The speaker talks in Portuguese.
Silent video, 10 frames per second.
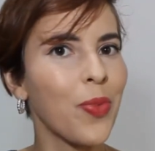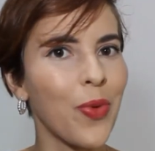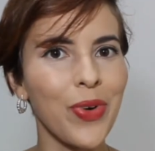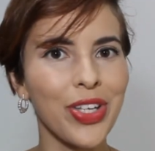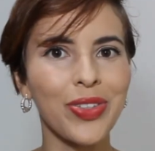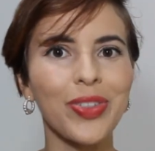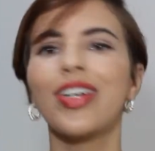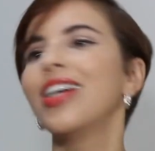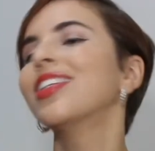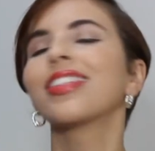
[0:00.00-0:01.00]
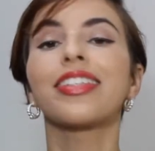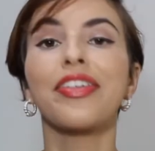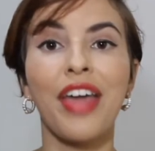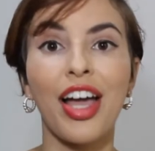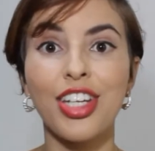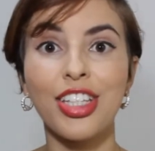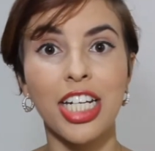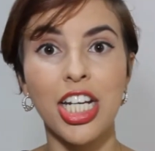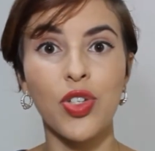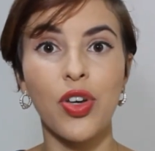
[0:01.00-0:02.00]
muito. Tanto em viagem
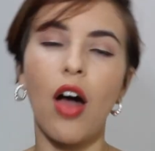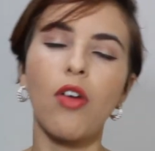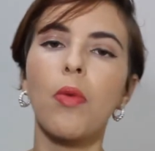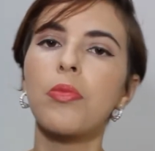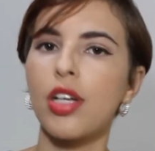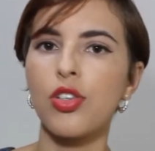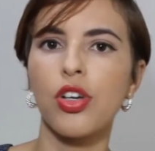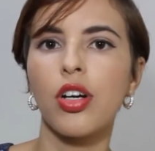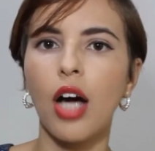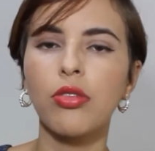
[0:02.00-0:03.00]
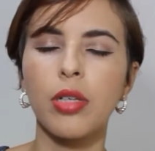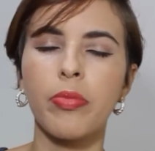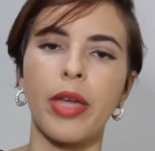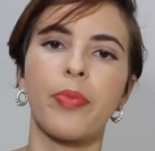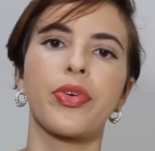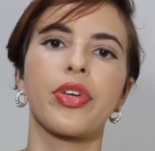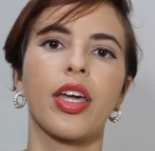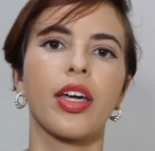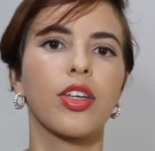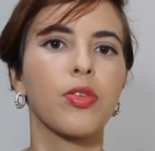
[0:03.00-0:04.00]
internacional como nacional também, porque
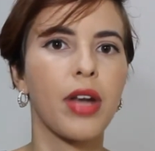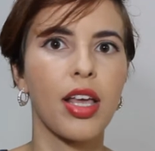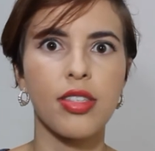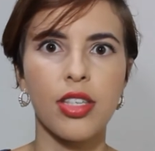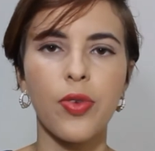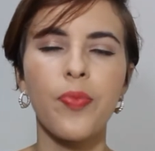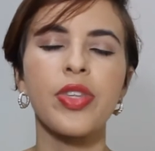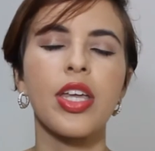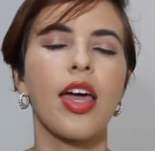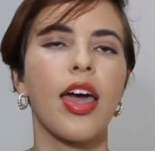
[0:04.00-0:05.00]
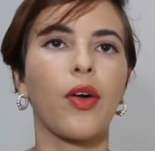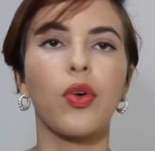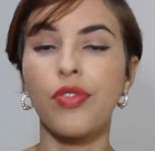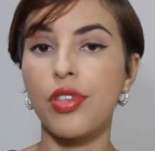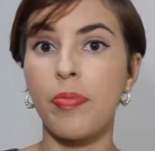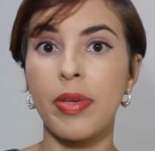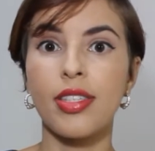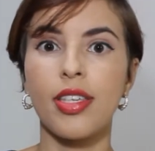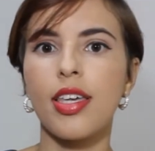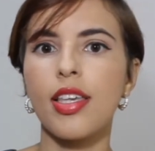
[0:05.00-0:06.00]
aqui no Brasil, é quando você
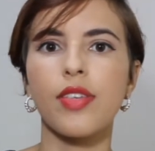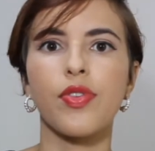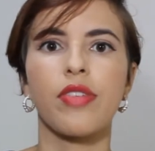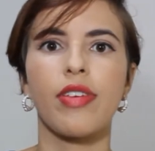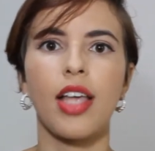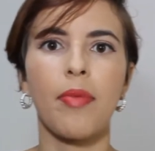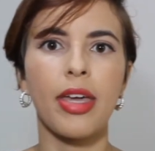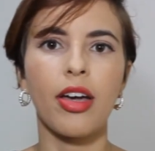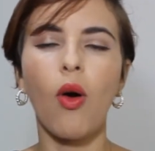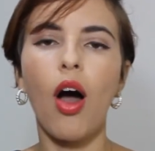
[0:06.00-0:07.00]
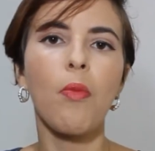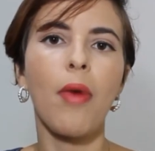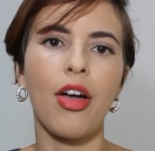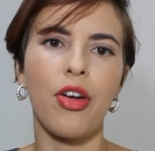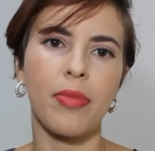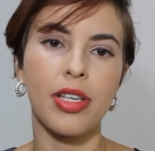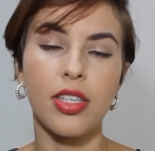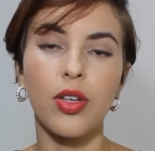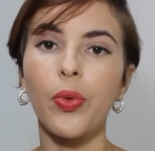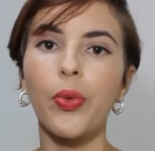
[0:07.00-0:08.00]
pesquisa, você vai saber qual bairro é mais
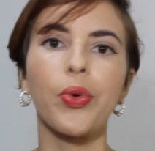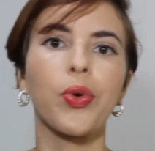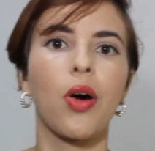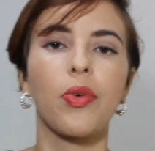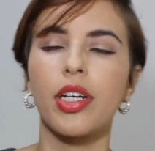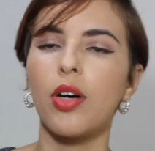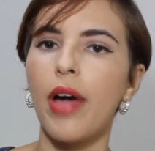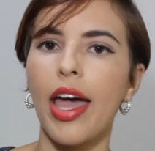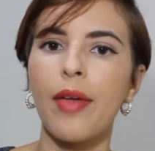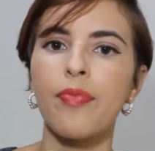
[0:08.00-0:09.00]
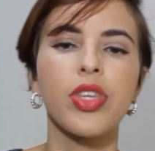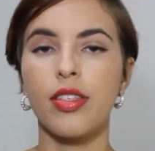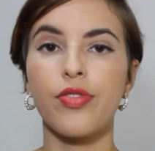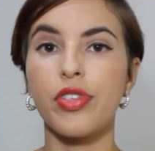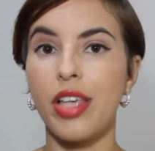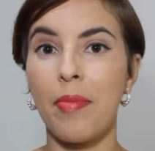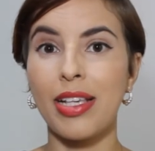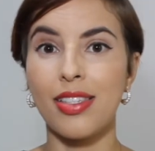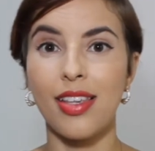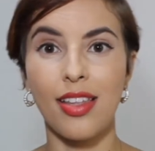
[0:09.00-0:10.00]
seguro, qual que não é. Se você é
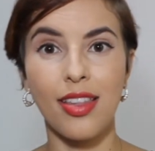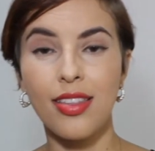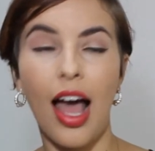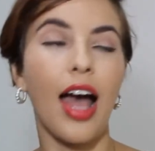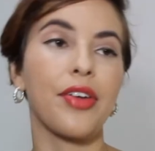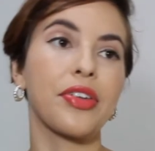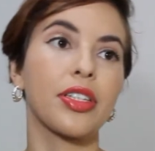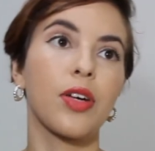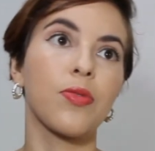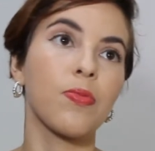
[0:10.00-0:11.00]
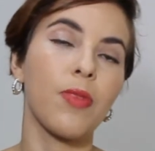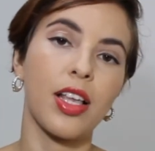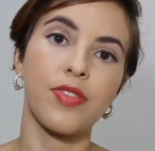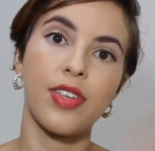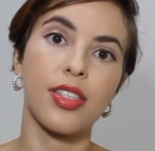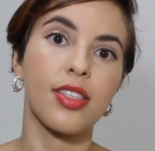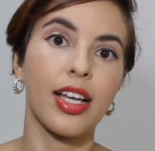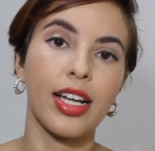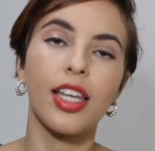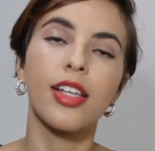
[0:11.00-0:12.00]
mais sedentário, então às vezes
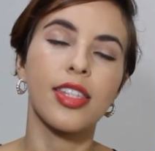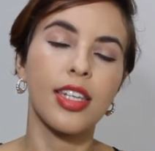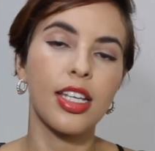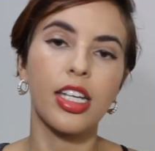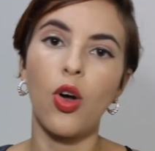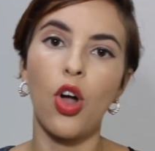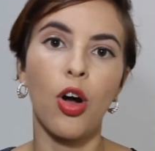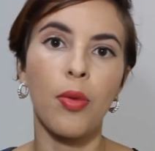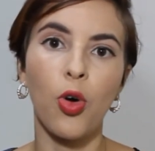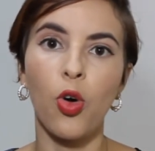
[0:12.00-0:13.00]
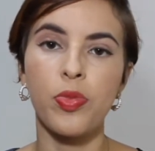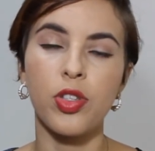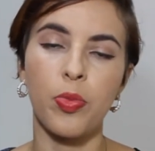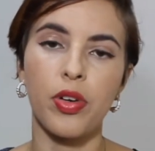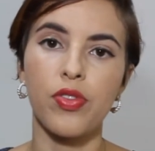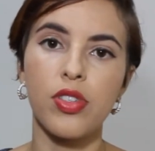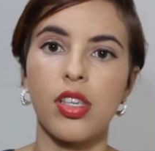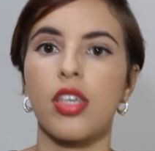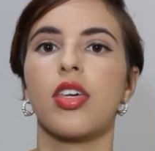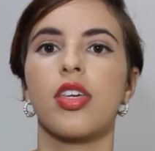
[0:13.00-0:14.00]
aquela trilha não é uma boa opção para
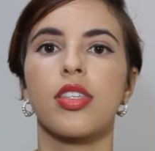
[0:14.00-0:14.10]
você,